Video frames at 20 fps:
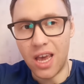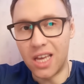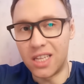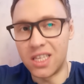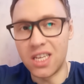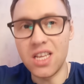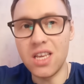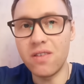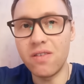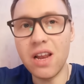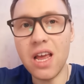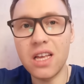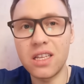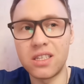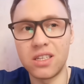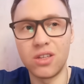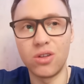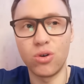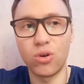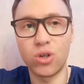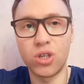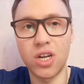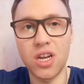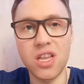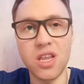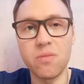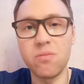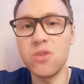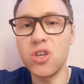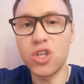Это не является
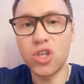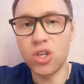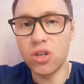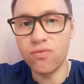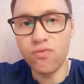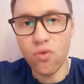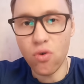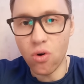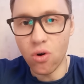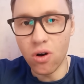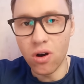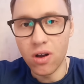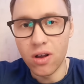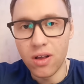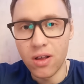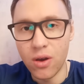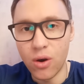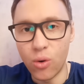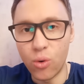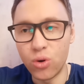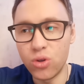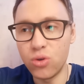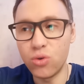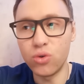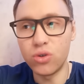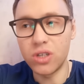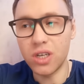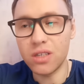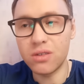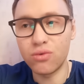нарушением ничего он не
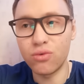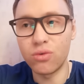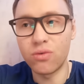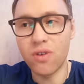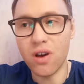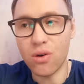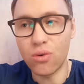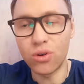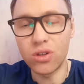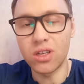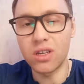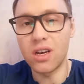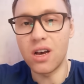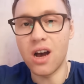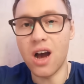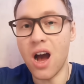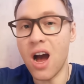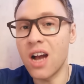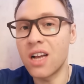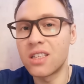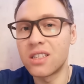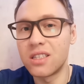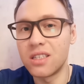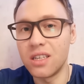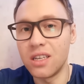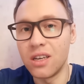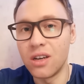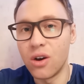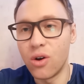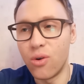участвует в какой-то
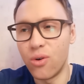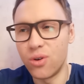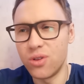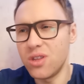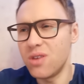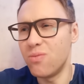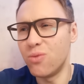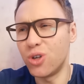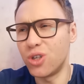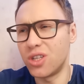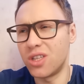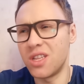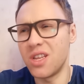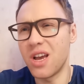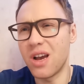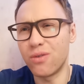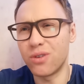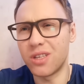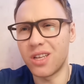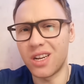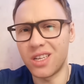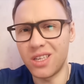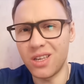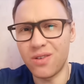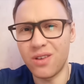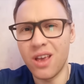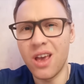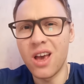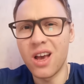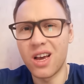акции, он не может никого
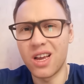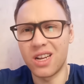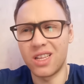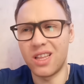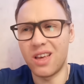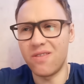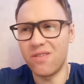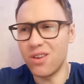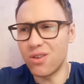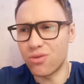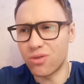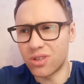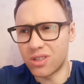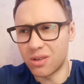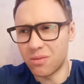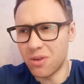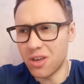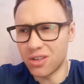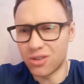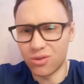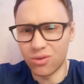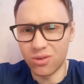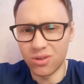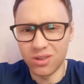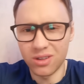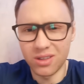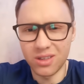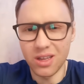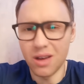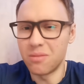заразить коронавирусом, если
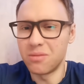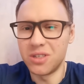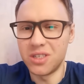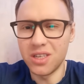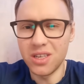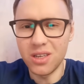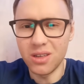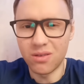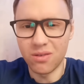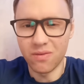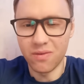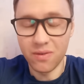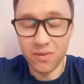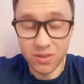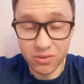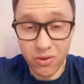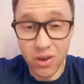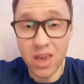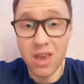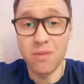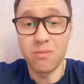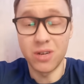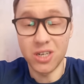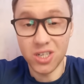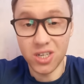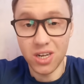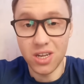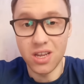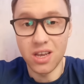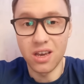он там сидит в своей
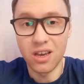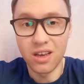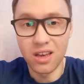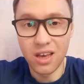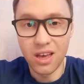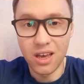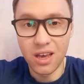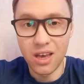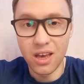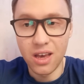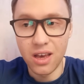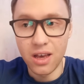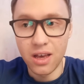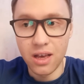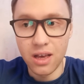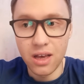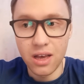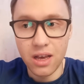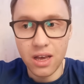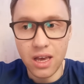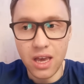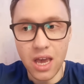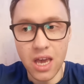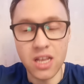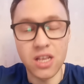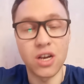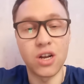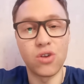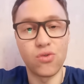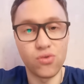машине.
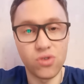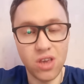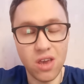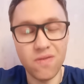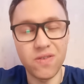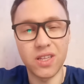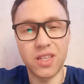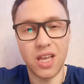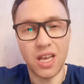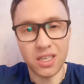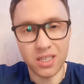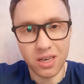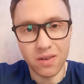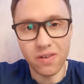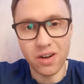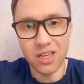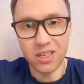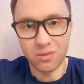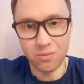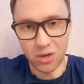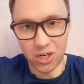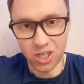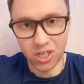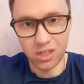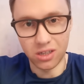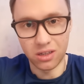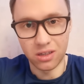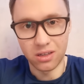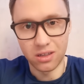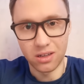Этих людей вытаскивали из
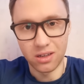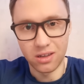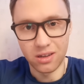машин.